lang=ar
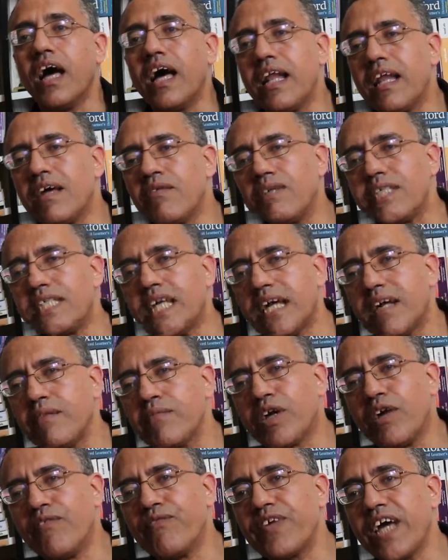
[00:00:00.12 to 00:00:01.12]
اهلا وسهلا
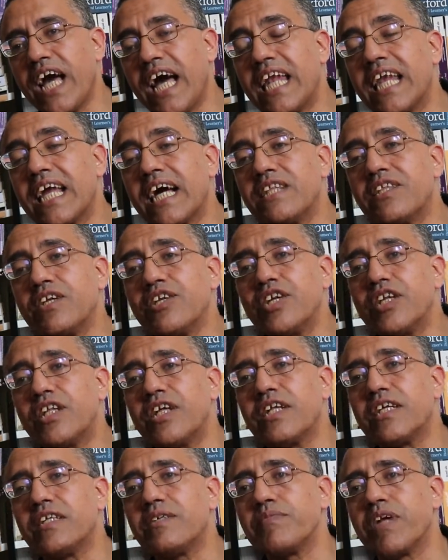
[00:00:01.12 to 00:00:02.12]
بكم في حلقه
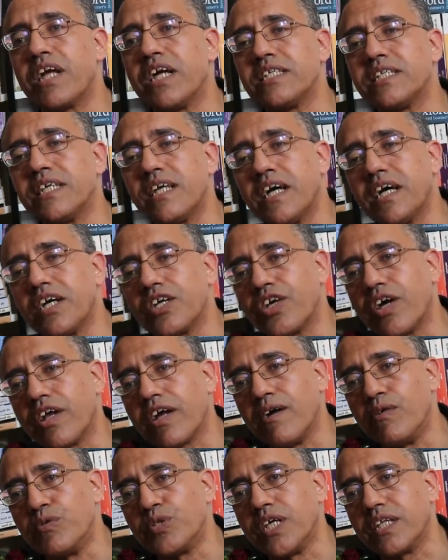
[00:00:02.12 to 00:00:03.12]
جديده من اسرار
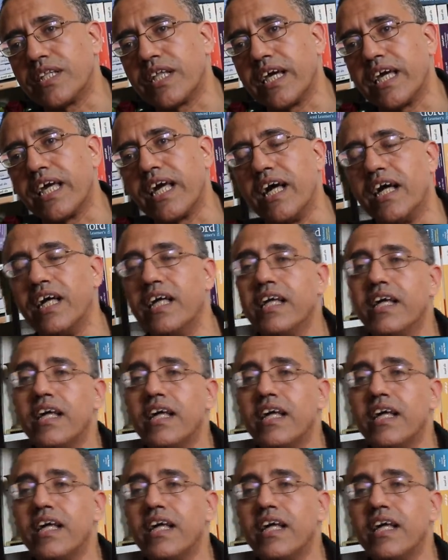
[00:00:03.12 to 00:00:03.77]
شرق اوسطيه.